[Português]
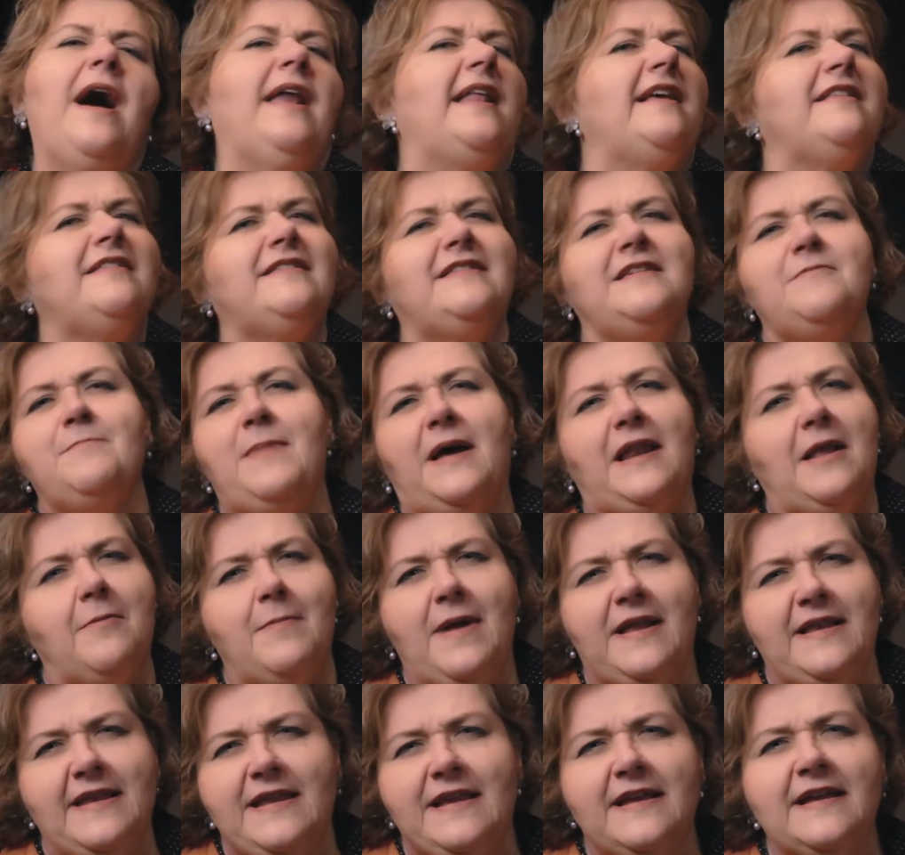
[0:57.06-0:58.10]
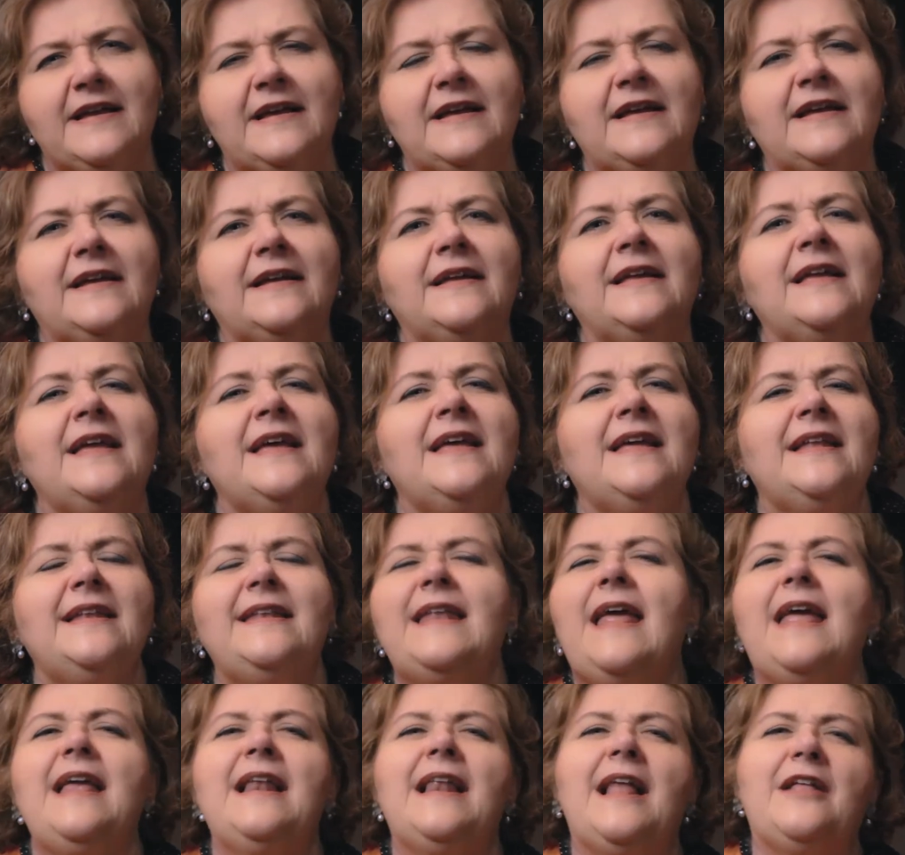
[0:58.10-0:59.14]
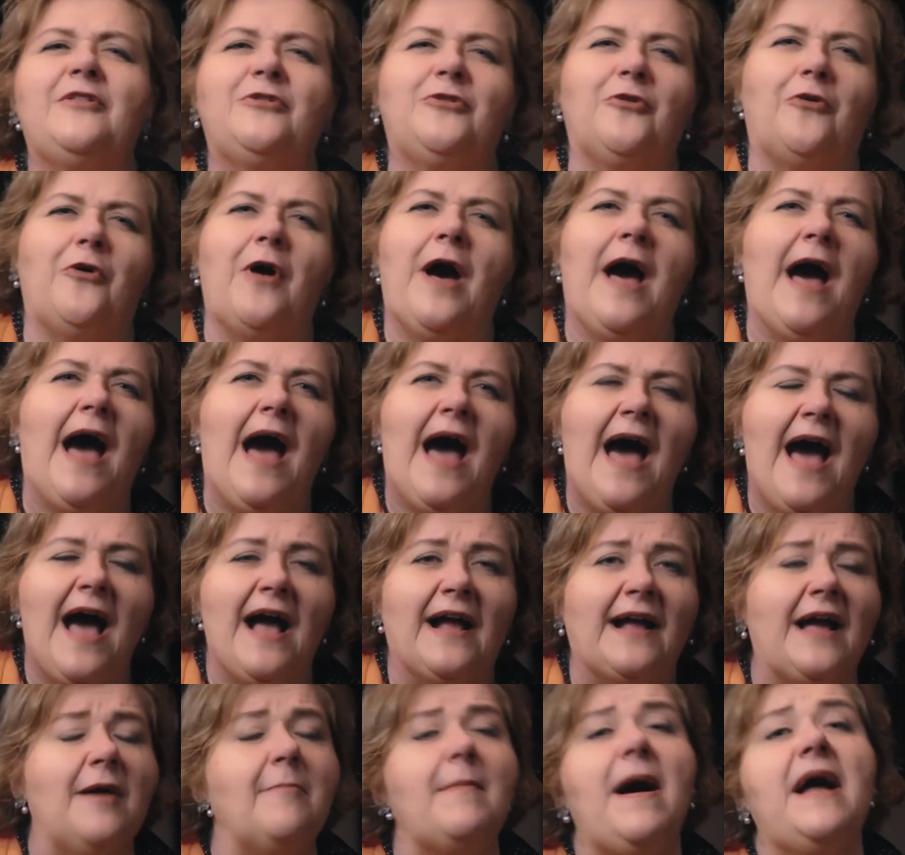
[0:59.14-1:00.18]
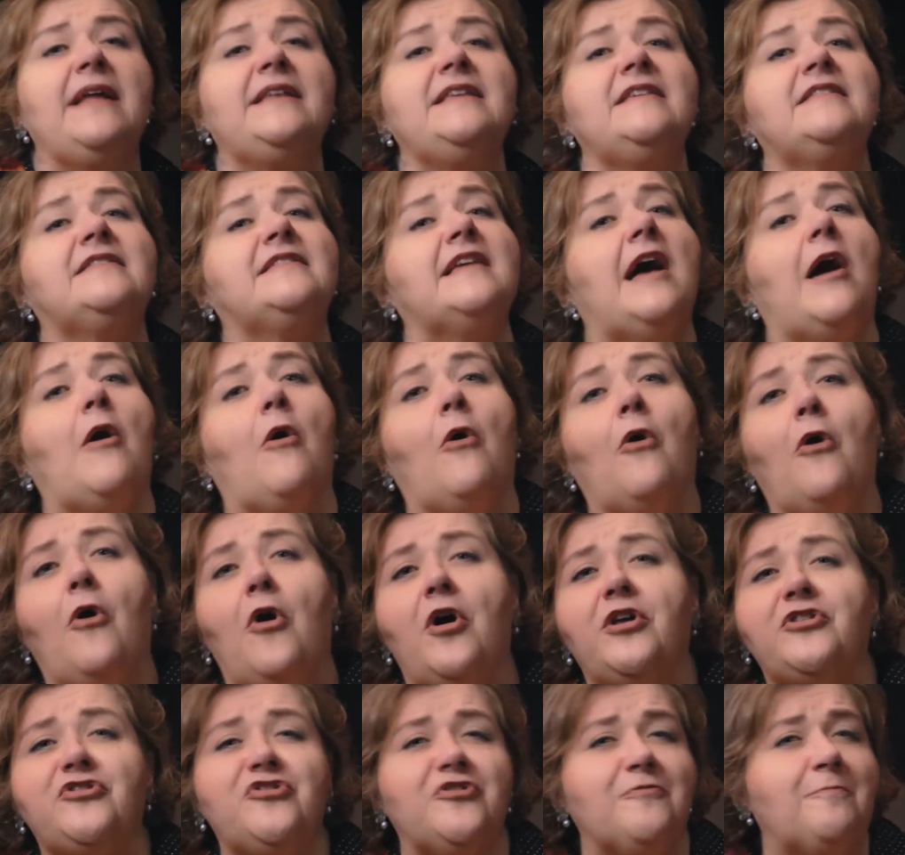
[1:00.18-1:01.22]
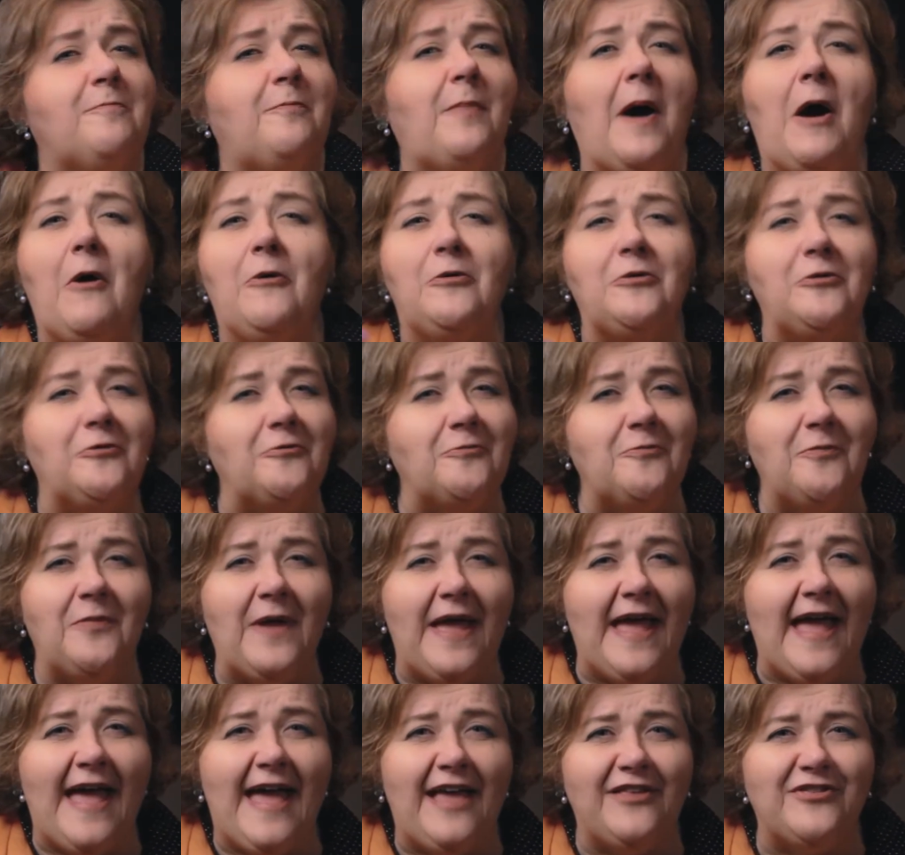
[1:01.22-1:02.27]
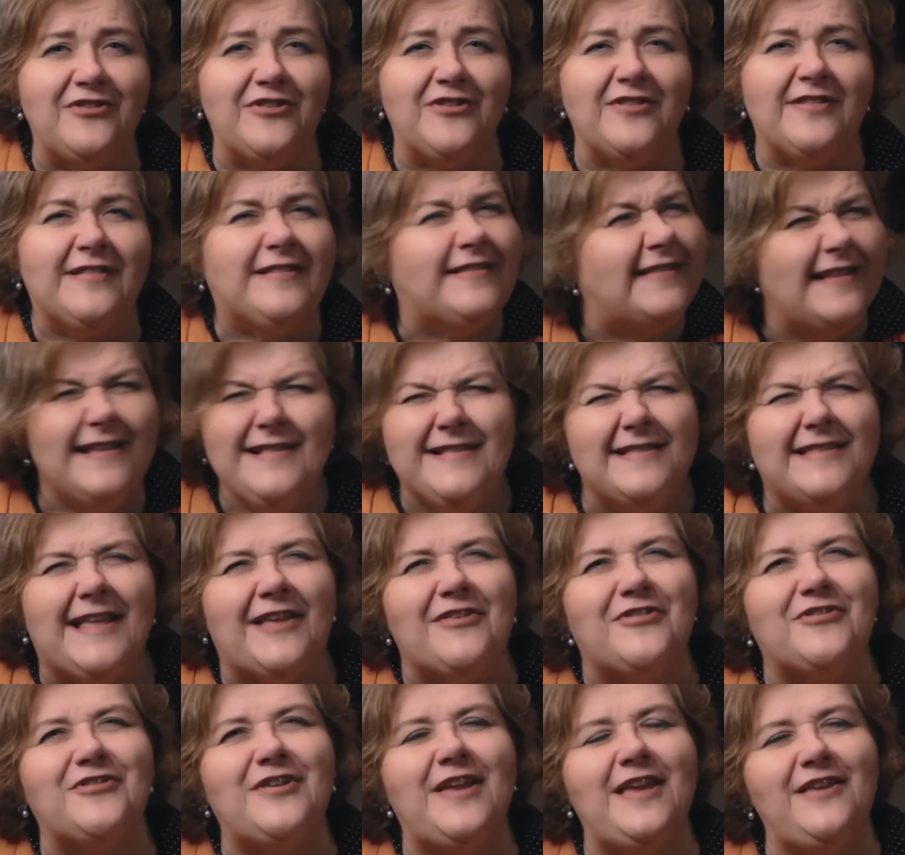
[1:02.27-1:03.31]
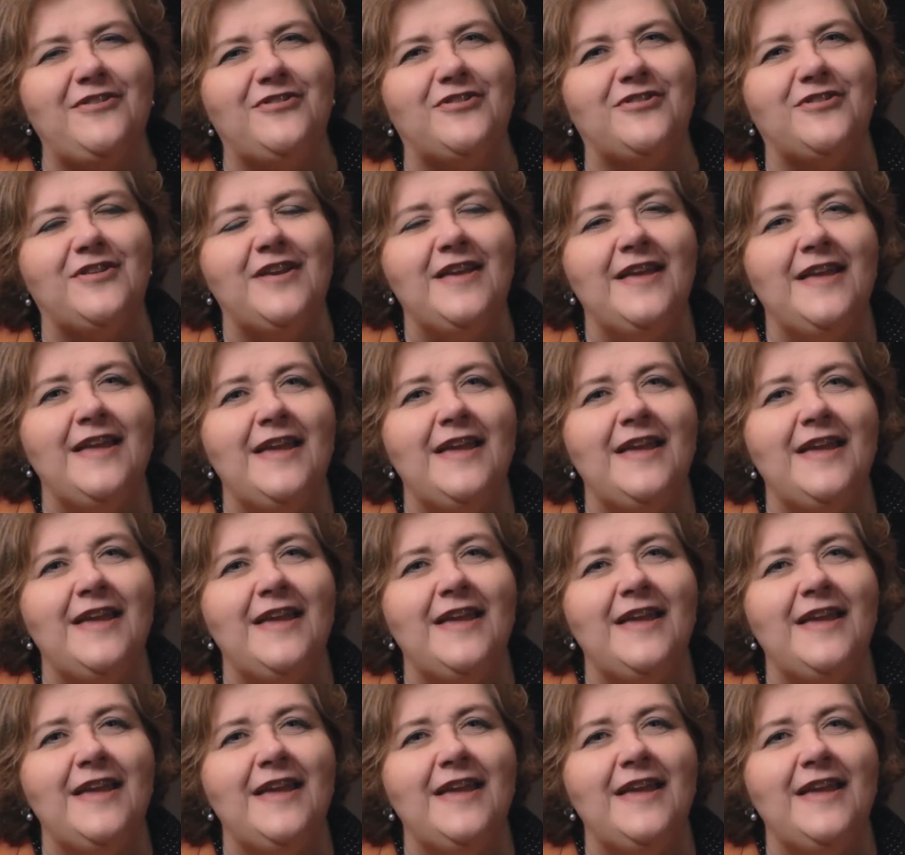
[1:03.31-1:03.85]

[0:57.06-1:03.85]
Araci Balabanian, Neila Torraca, Marisa Hort, Paulo Bete, tanta gente.